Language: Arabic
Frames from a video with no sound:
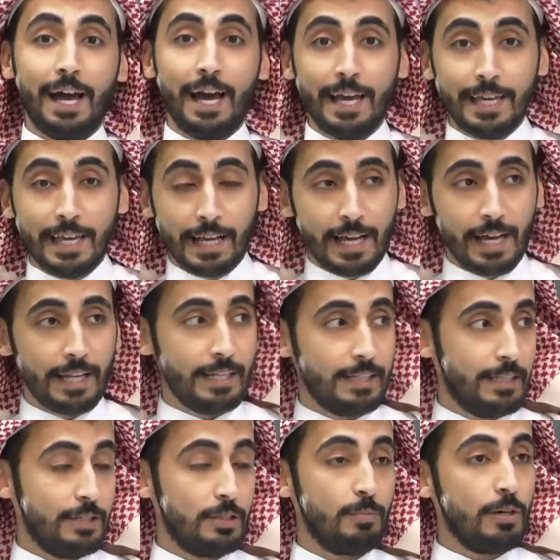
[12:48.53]
أيا كانت
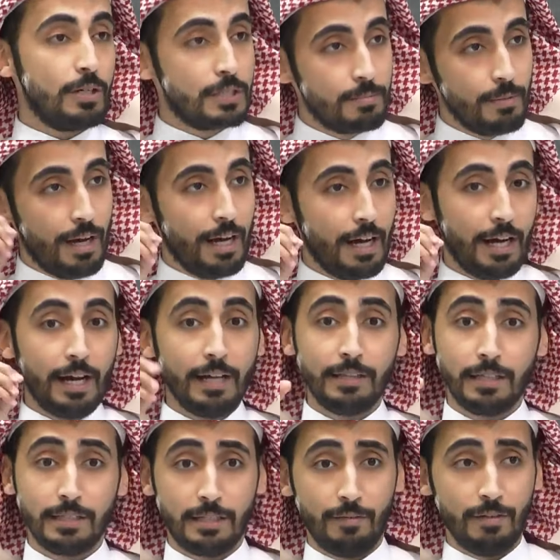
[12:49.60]
التجربة اسمعها قد
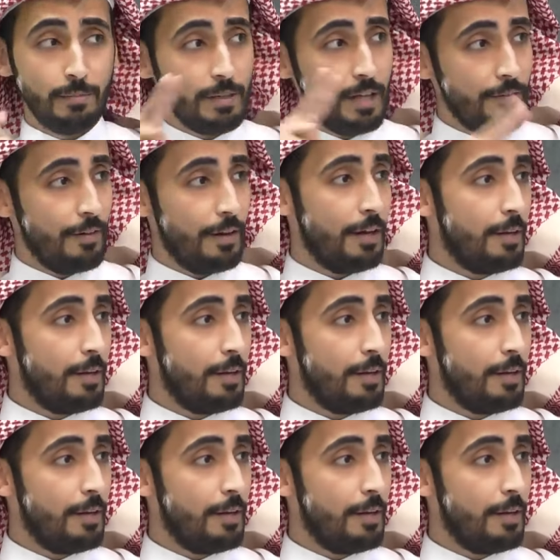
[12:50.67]
تستفيد منها